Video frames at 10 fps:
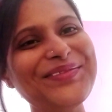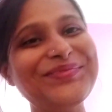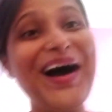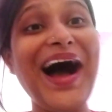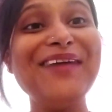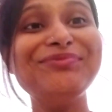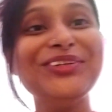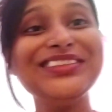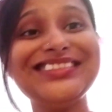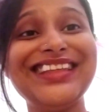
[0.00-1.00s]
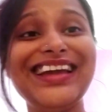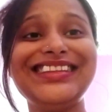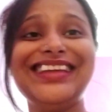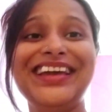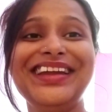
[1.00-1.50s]
আর মা
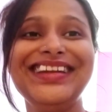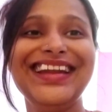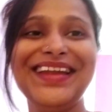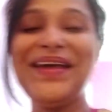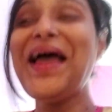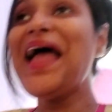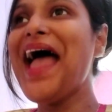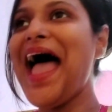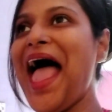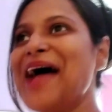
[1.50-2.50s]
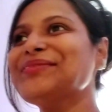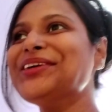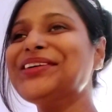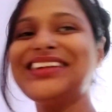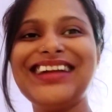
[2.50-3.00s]
প্রত্যেক দিন
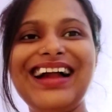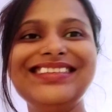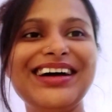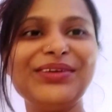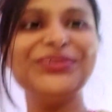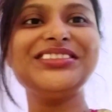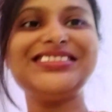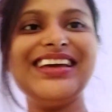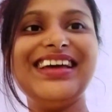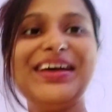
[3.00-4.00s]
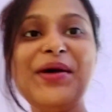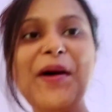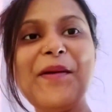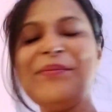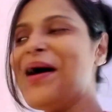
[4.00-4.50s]
এমন রান্না করছে
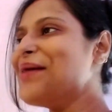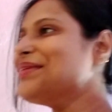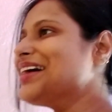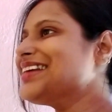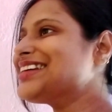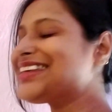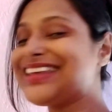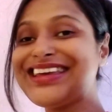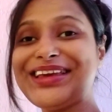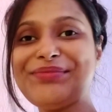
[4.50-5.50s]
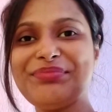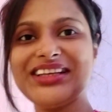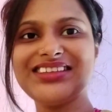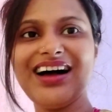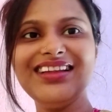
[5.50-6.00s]
বাবারে কি
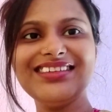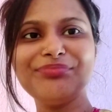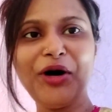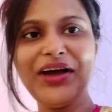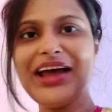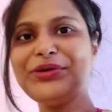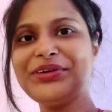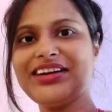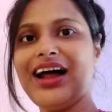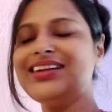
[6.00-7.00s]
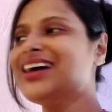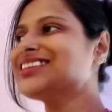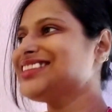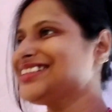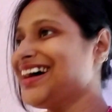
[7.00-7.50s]
বিশাল ভয়ানক
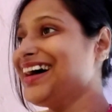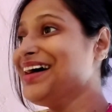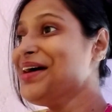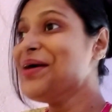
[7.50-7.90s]
রান্না সেটা